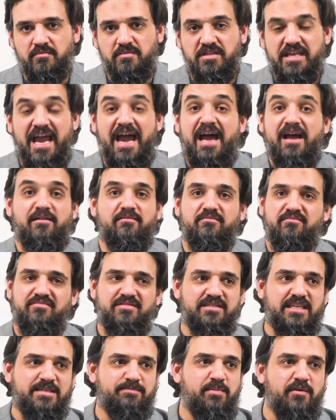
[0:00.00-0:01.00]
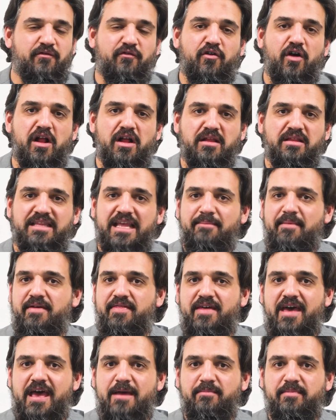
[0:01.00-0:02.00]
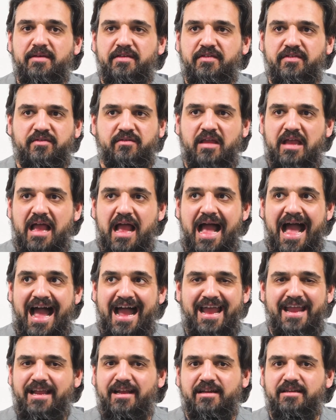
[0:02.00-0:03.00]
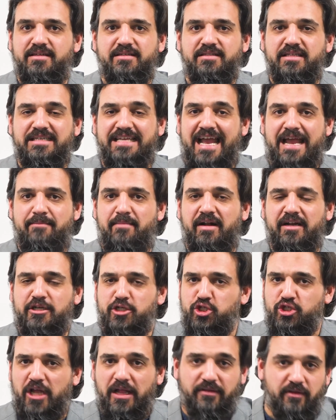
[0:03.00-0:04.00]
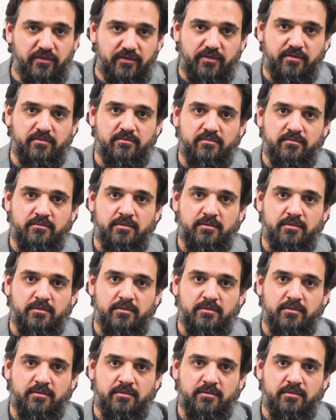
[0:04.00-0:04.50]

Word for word: Ja, das Befolgen der Madhab ist eigentlich nicht einmal gestattet